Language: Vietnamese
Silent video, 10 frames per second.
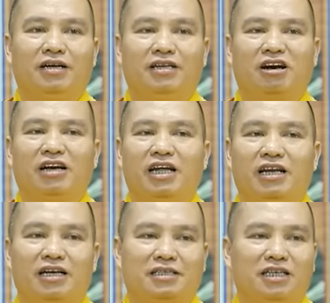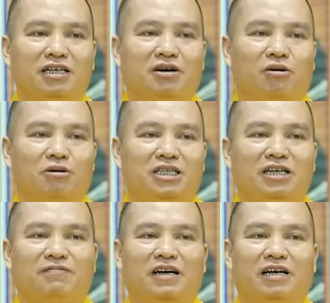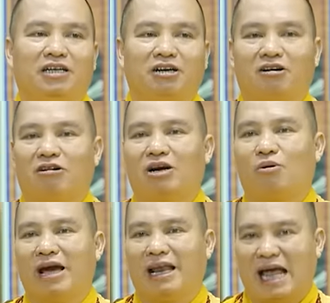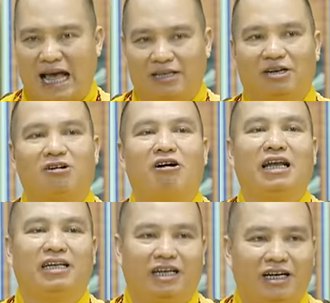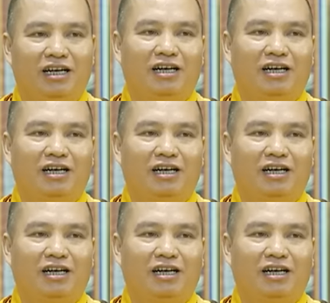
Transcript: cho nên à, xin cố xin phật là cho con khỏe lại cho con gì